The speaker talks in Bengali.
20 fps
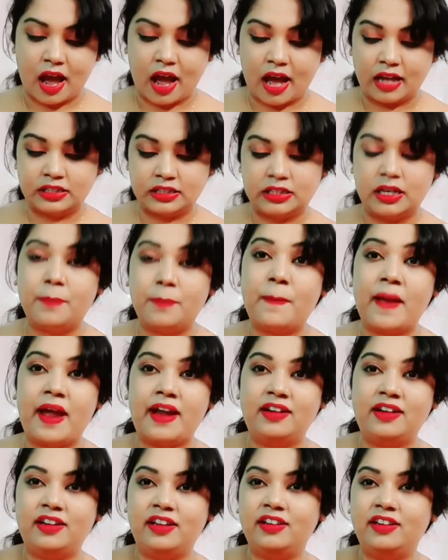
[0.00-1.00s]
আছে
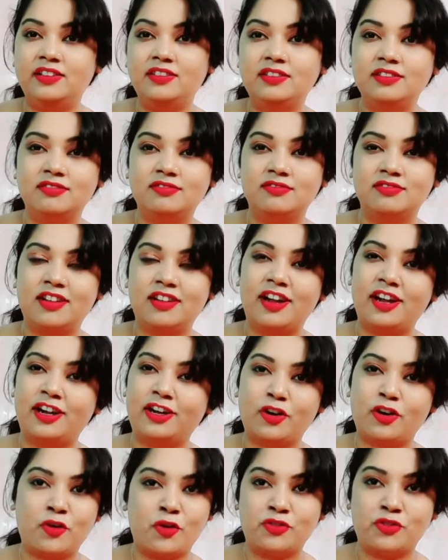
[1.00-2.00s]
প্যান্টিন
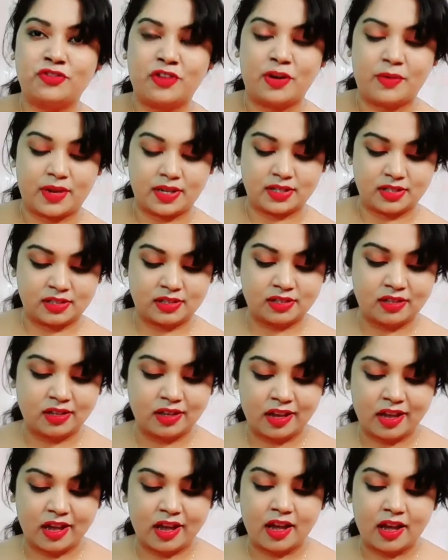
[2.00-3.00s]
এটাও খুব ফেমাস
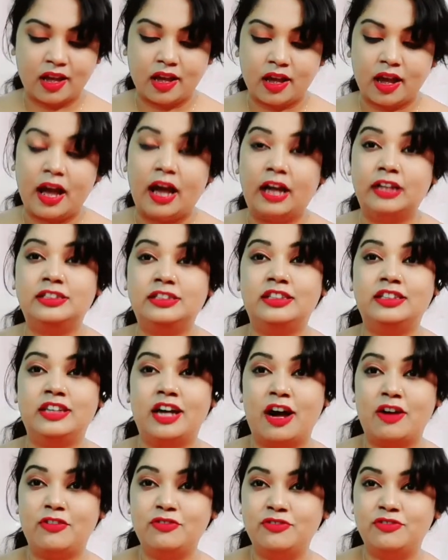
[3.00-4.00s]
আছে
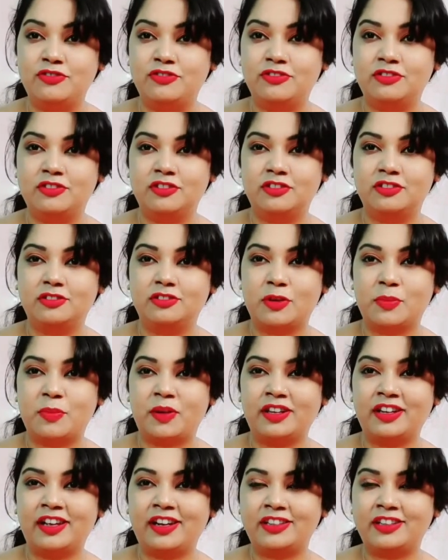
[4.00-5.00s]
ডাভ তোমরা
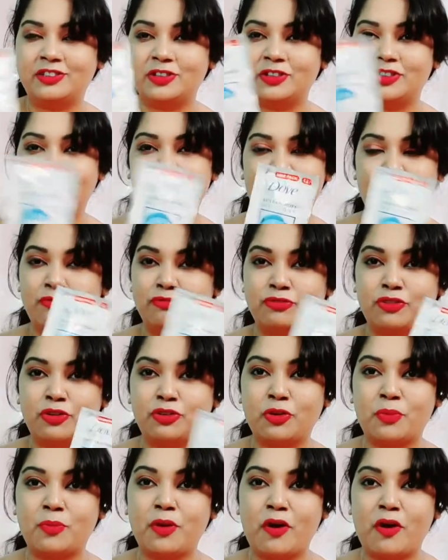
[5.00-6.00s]
দেখেছ ডাভ তো
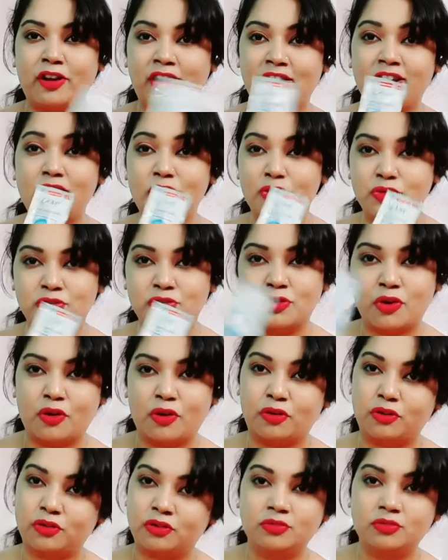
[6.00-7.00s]
তোমরা অনেকেই ইউজ
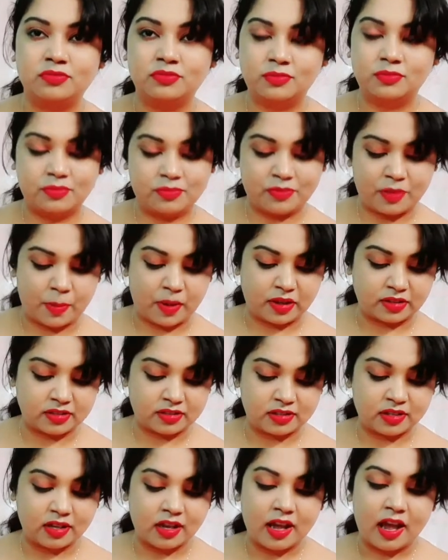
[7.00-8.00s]
করো ফেমাস
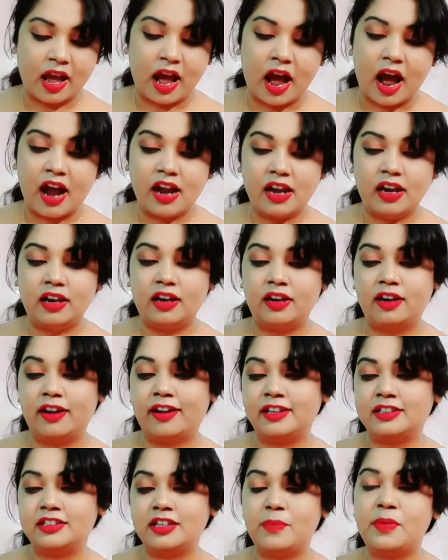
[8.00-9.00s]
আর
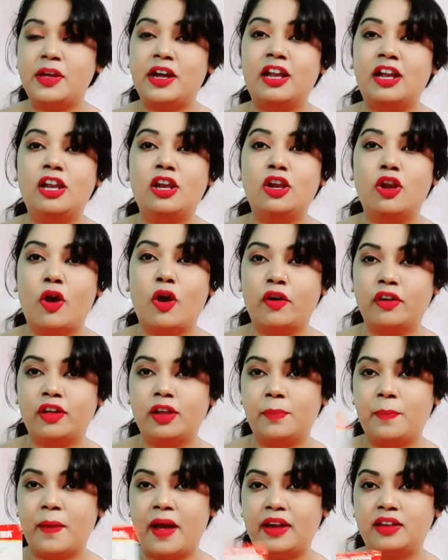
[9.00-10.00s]
রেখেছি আমি এখানে লরিয়াল
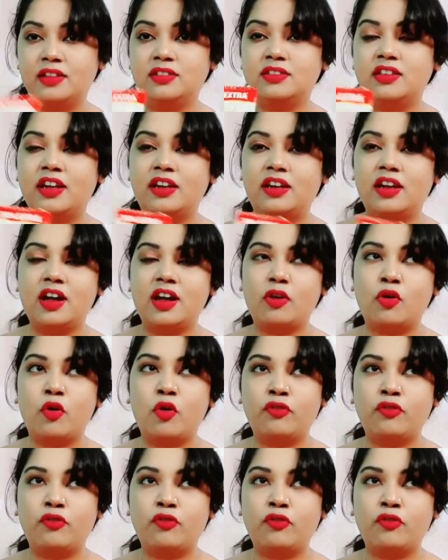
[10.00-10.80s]
প্যারিস এটা খুব